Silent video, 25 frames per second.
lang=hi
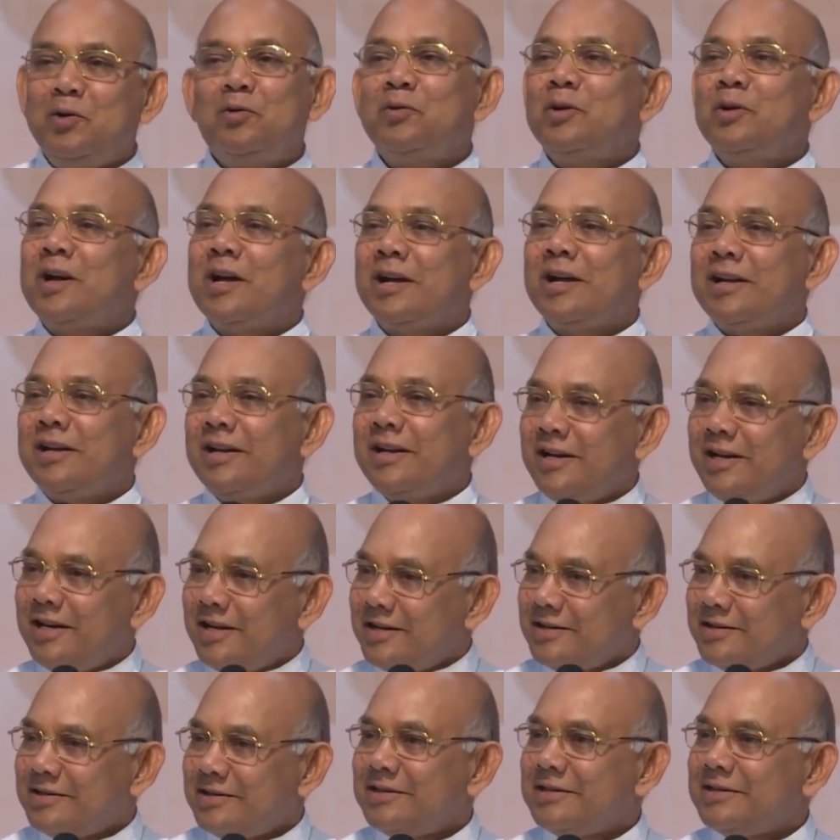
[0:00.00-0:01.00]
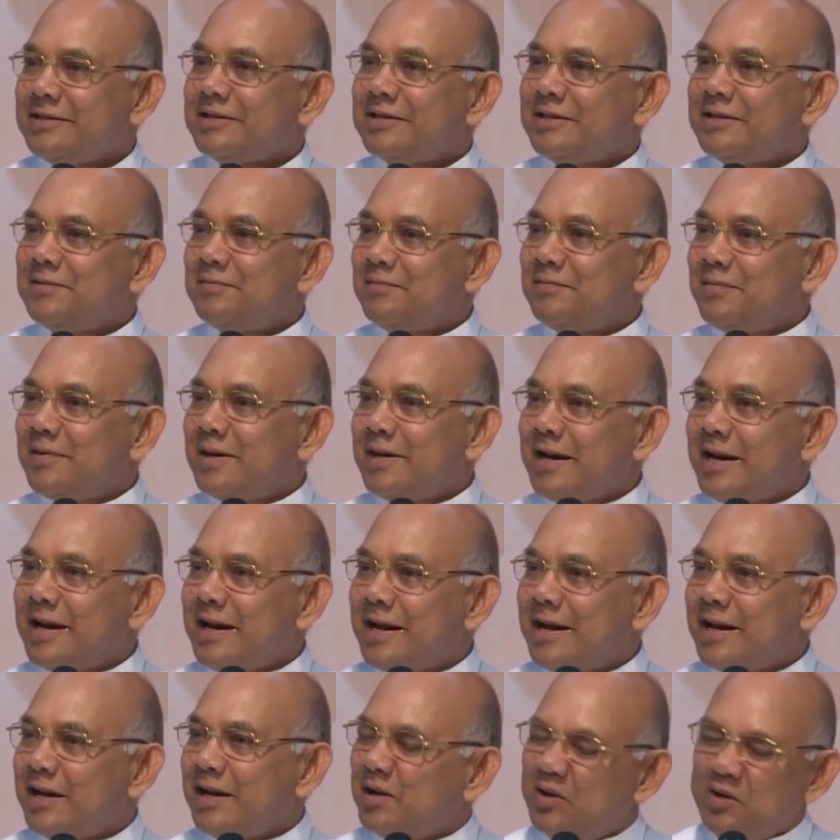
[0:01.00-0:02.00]
ढूंढा नया सिस्टम
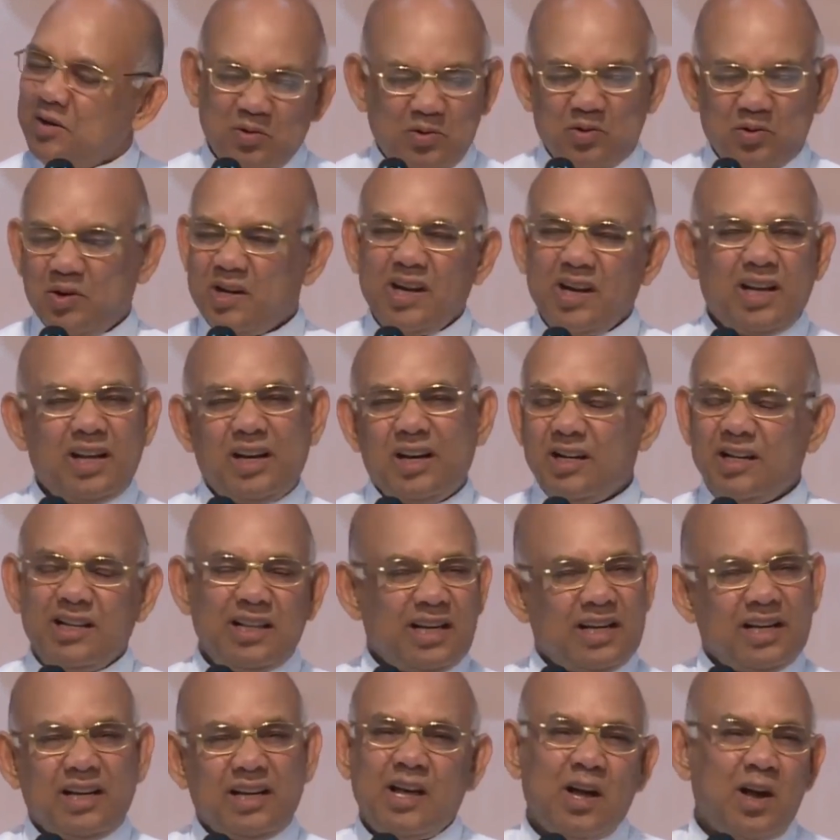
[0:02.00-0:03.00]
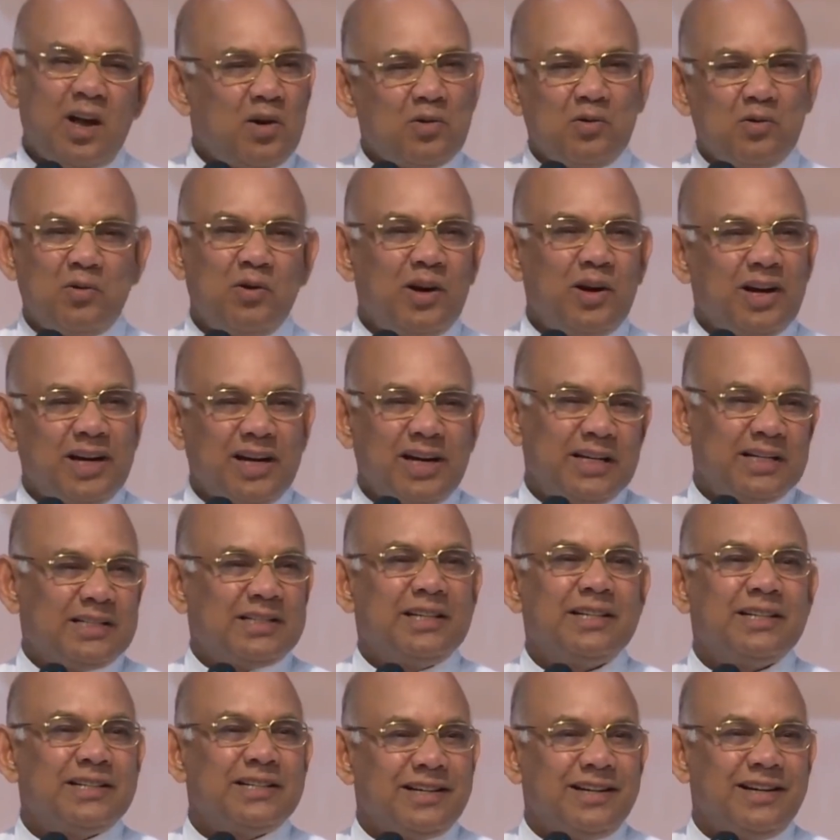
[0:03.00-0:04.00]
बनाया लोग कह रहे थे क्या होगा
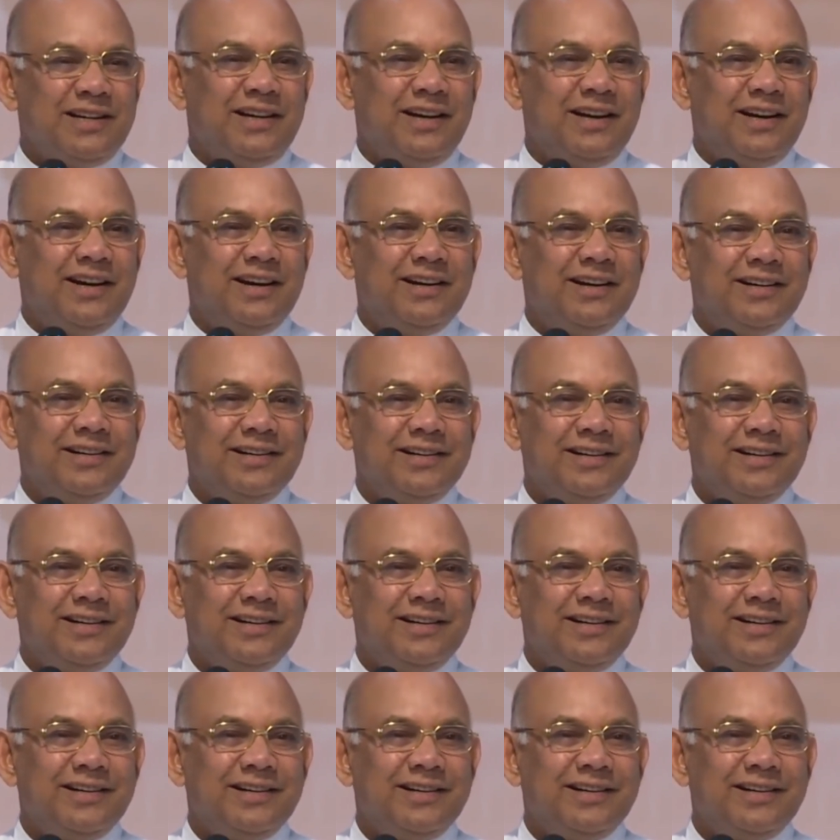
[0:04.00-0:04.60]
कैसे चलेगा